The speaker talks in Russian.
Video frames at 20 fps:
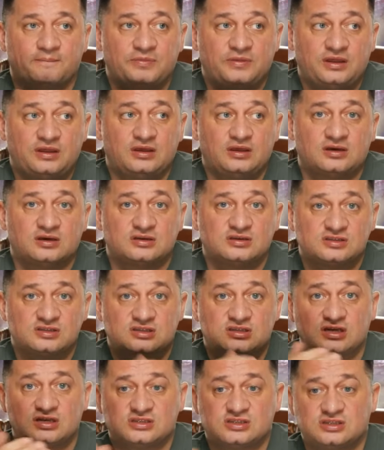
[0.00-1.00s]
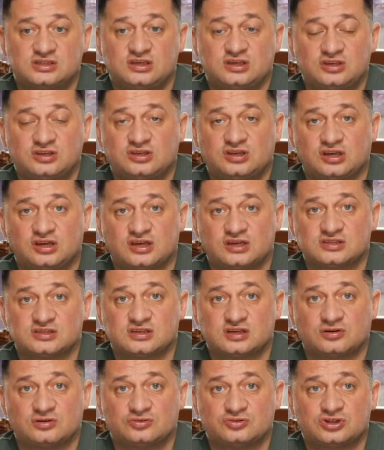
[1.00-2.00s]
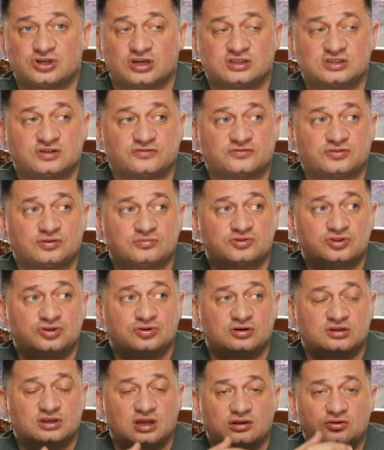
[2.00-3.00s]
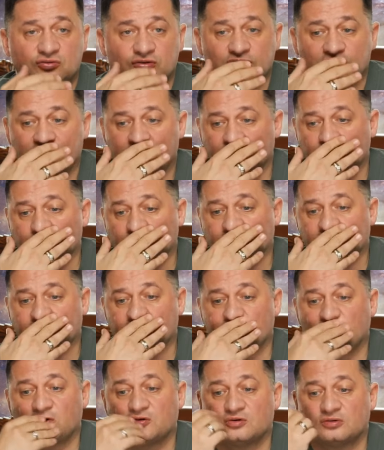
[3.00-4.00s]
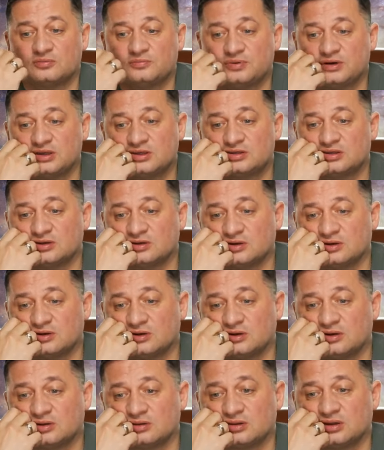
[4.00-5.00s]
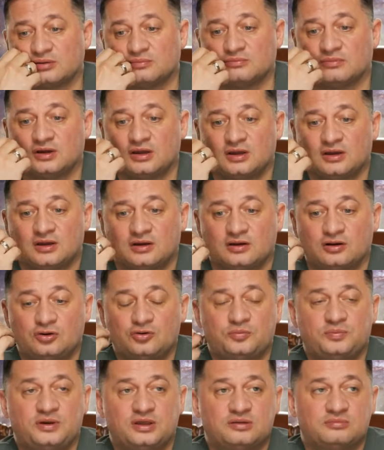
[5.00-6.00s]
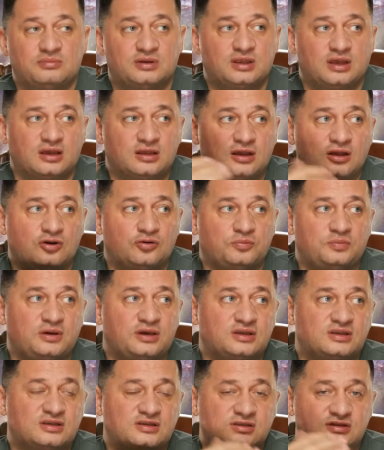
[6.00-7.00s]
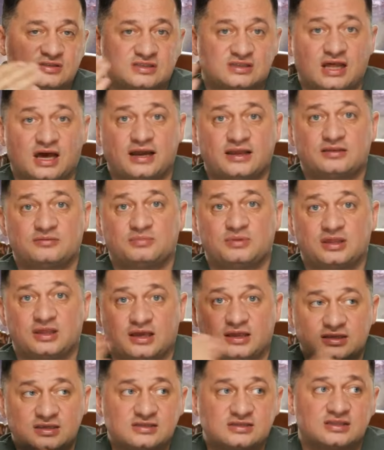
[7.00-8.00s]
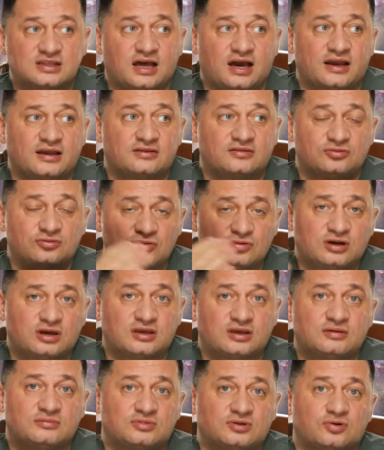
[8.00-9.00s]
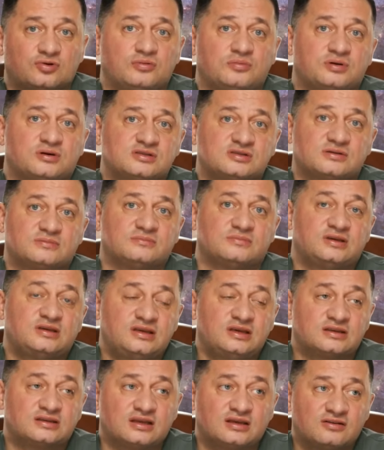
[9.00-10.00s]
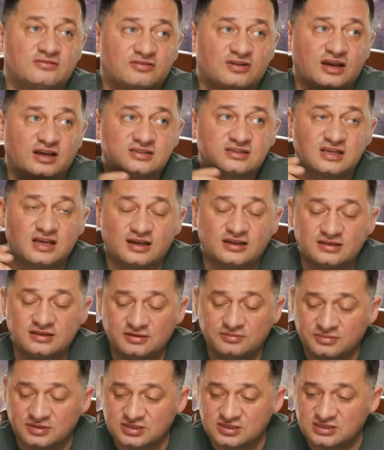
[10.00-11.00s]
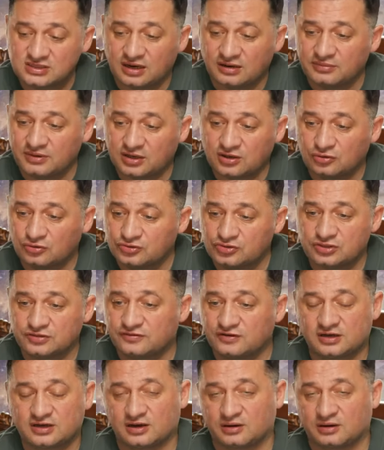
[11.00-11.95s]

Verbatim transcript: И здесь интерес заключается в том, что это люди, которые могут быть э, там, любить меня, не любить, знать меня, не знать, ну каким-то образом. И это является одним из самых ключевых